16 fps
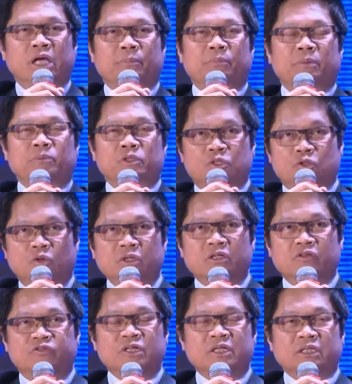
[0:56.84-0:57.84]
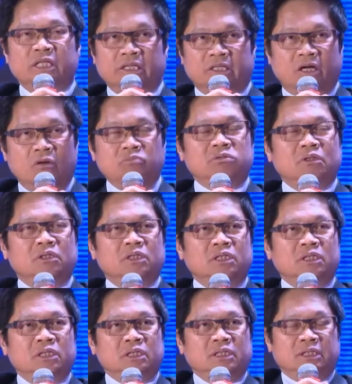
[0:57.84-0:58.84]
Chủ tịch Phòng Thương mại và Công nghiệp Việt
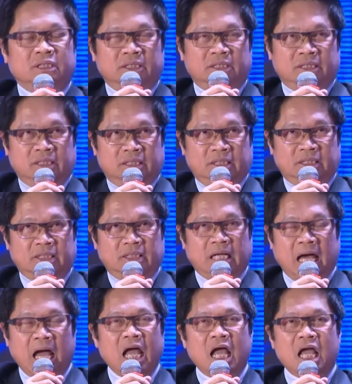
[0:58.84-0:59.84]
Nam, Việt Nam có cơ